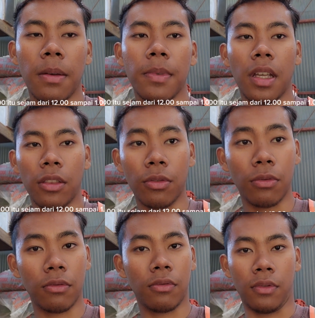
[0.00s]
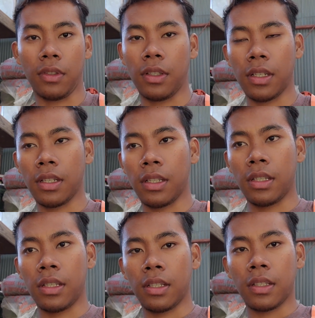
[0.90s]
jam
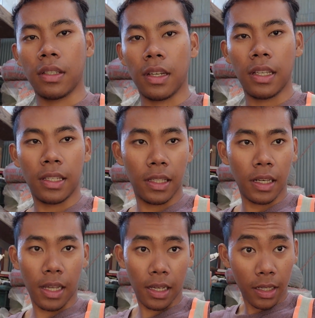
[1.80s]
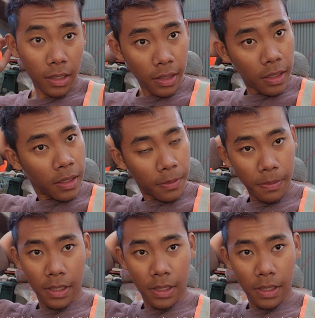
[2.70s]
1 jadi istirahatnya